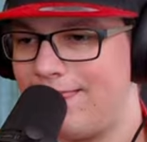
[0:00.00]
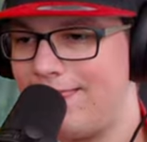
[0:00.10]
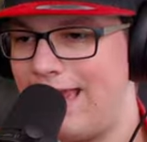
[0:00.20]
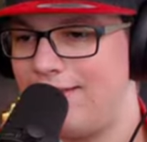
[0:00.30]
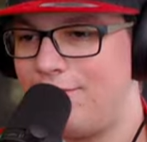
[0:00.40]

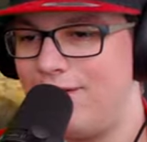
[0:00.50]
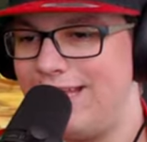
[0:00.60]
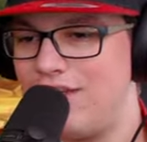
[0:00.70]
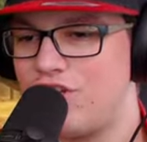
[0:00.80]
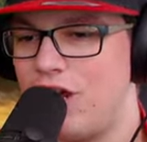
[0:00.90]
Denn es wird
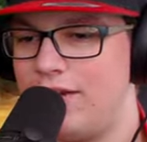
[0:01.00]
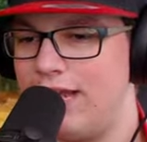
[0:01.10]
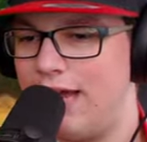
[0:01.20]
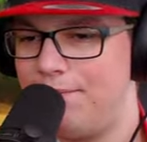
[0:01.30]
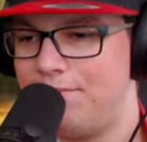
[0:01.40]
jetzt schon...
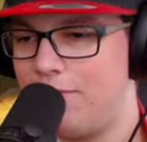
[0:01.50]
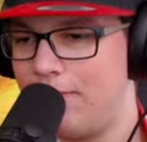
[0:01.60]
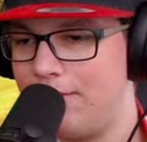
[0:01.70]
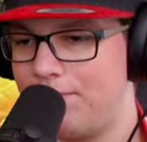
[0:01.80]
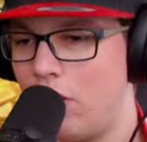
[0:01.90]
Ja,
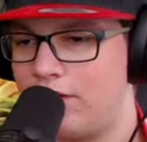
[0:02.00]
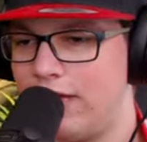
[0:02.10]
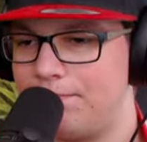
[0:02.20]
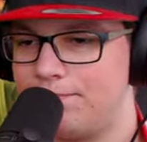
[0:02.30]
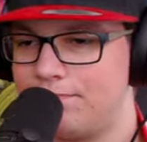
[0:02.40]
vorbei. Okay.